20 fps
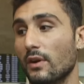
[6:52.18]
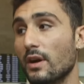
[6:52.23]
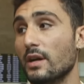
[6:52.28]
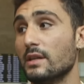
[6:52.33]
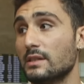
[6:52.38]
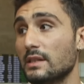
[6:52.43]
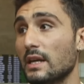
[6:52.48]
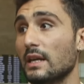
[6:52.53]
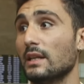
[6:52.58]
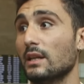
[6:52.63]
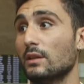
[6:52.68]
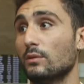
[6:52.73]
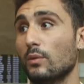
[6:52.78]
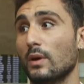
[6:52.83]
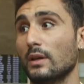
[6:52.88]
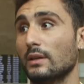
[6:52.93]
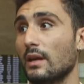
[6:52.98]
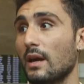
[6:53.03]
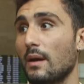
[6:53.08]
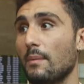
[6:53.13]
机之
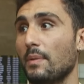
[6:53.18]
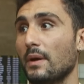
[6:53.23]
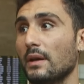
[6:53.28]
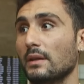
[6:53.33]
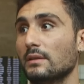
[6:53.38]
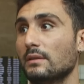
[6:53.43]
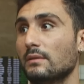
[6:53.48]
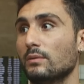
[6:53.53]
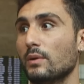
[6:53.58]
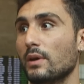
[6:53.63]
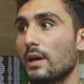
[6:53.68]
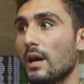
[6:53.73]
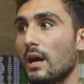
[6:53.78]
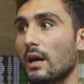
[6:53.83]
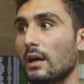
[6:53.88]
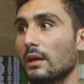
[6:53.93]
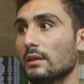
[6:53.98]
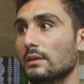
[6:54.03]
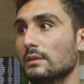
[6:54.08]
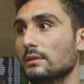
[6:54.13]
前，这个候机
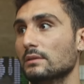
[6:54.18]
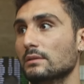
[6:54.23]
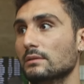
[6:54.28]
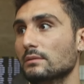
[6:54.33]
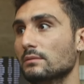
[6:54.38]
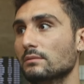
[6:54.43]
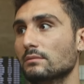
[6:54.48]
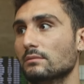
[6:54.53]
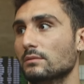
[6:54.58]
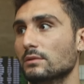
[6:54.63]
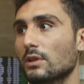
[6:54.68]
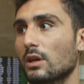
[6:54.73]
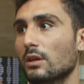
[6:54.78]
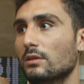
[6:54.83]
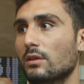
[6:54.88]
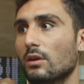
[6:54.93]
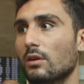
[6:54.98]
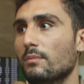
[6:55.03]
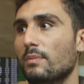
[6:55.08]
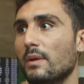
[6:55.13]
室里面呀，挤满了
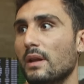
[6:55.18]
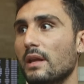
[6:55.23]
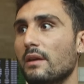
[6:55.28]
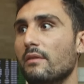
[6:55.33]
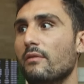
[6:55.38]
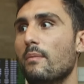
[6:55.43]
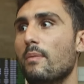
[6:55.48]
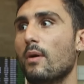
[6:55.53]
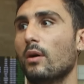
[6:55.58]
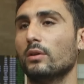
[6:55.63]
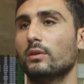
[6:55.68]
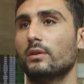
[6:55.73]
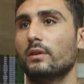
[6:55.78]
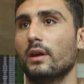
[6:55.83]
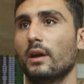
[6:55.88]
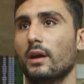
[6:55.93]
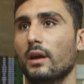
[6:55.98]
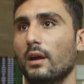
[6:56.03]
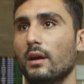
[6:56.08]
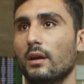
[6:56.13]
想要返
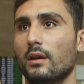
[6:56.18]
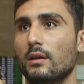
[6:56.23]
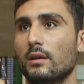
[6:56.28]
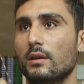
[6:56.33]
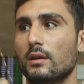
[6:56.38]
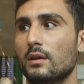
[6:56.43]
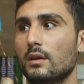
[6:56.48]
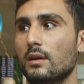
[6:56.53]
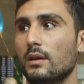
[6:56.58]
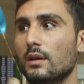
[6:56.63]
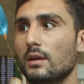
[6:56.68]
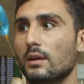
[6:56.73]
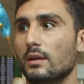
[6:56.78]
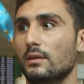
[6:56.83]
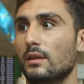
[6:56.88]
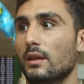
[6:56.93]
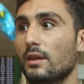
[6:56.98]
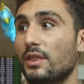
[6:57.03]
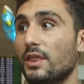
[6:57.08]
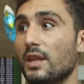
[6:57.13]
回以色列参
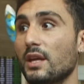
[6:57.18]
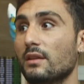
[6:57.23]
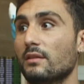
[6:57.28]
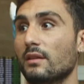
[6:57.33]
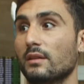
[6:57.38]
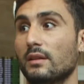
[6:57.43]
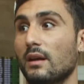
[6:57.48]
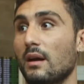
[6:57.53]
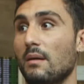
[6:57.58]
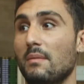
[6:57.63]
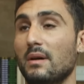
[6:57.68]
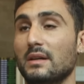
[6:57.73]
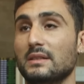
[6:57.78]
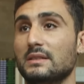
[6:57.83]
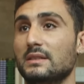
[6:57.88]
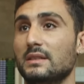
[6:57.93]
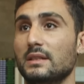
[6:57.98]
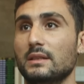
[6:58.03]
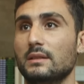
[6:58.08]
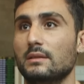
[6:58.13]
加预备役的
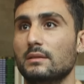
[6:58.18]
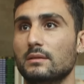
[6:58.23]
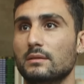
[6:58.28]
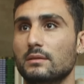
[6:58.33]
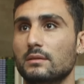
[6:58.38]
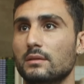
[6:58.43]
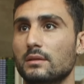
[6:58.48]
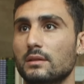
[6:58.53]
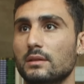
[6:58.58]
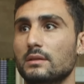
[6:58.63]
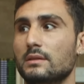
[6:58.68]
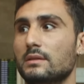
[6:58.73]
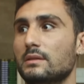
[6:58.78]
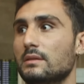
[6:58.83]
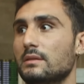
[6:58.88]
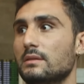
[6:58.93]
年轻背包客。